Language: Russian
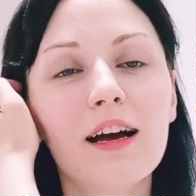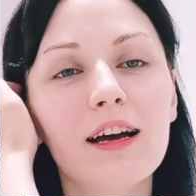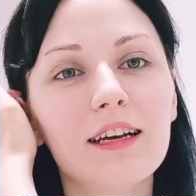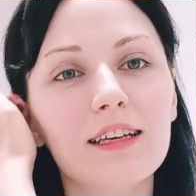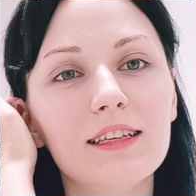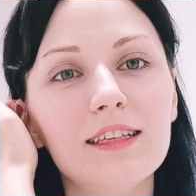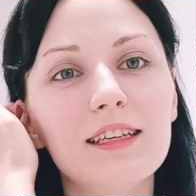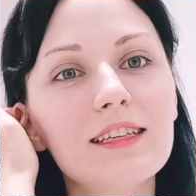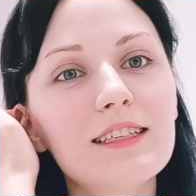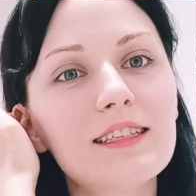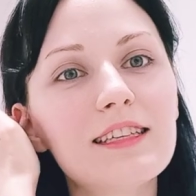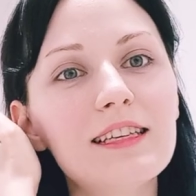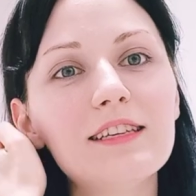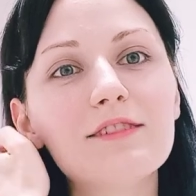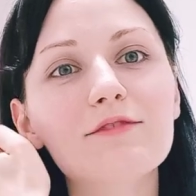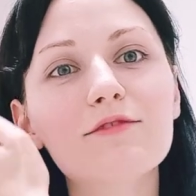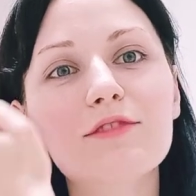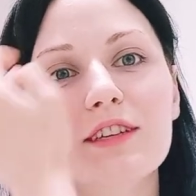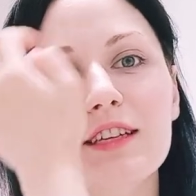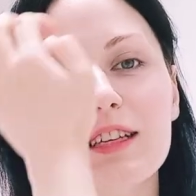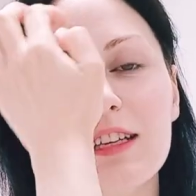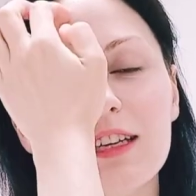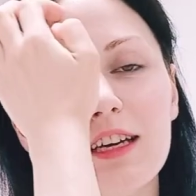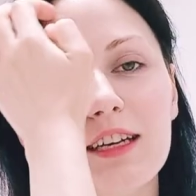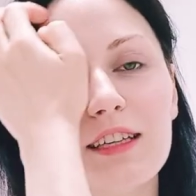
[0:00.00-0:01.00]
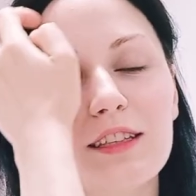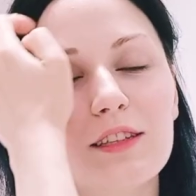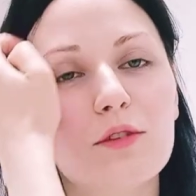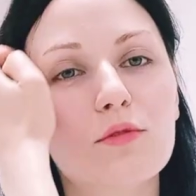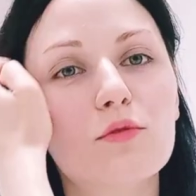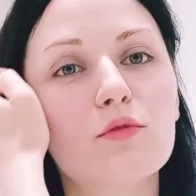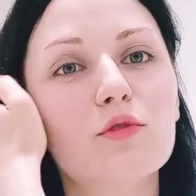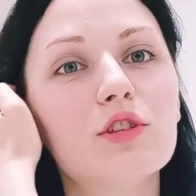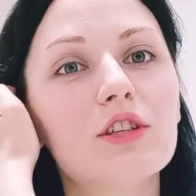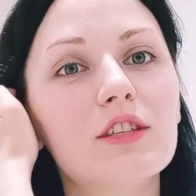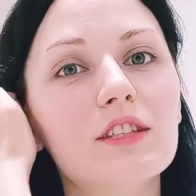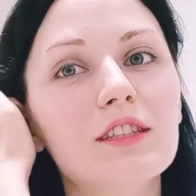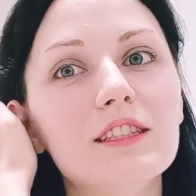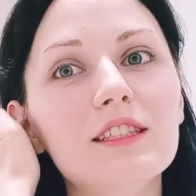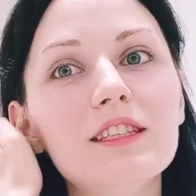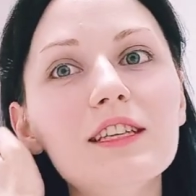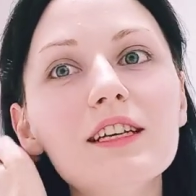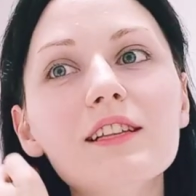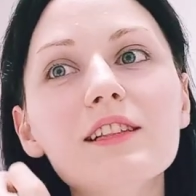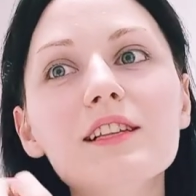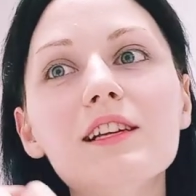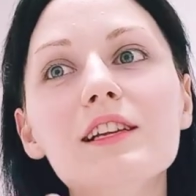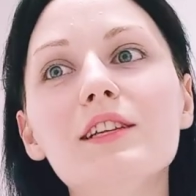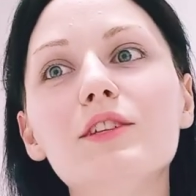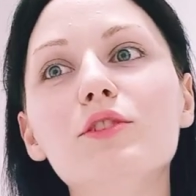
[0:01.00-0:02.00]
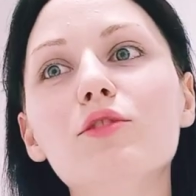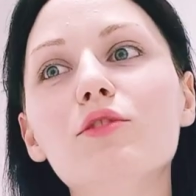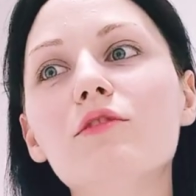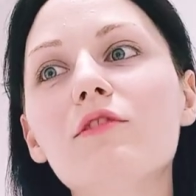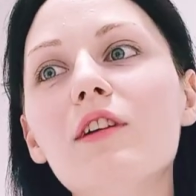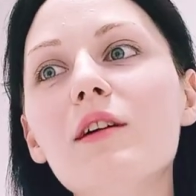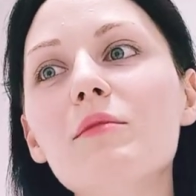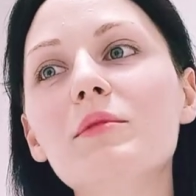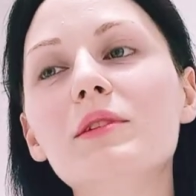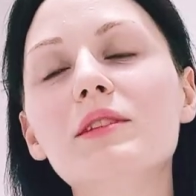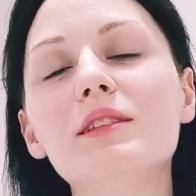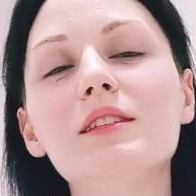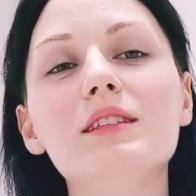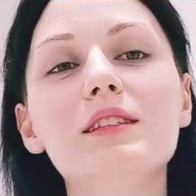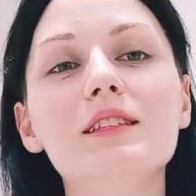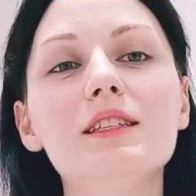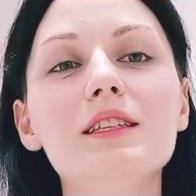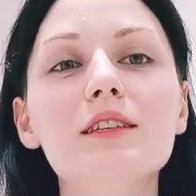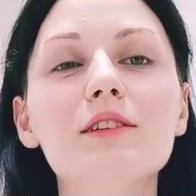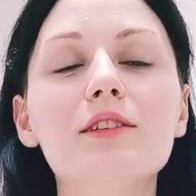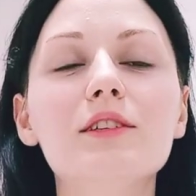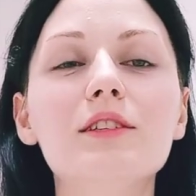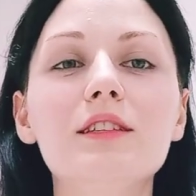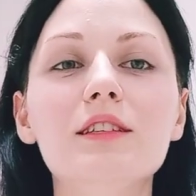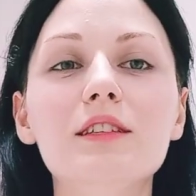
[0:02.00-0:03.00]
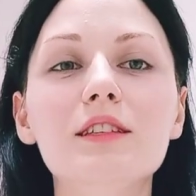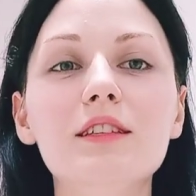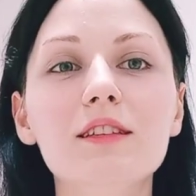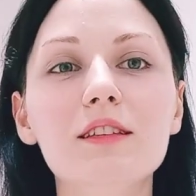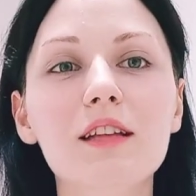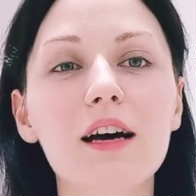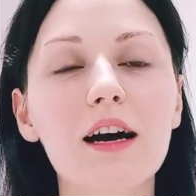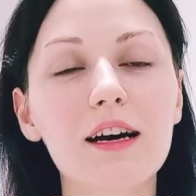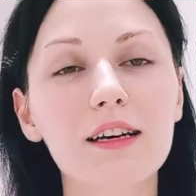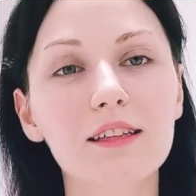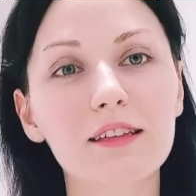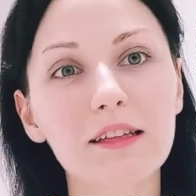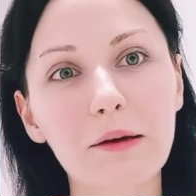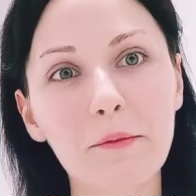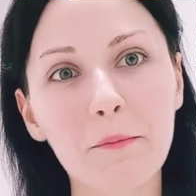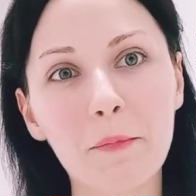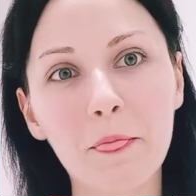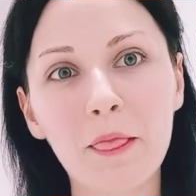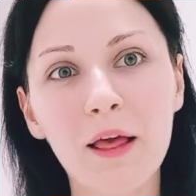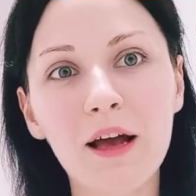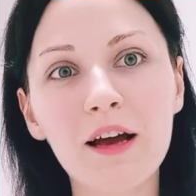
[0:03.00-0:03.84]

Если вы это уже делали, то вам это делать не надо.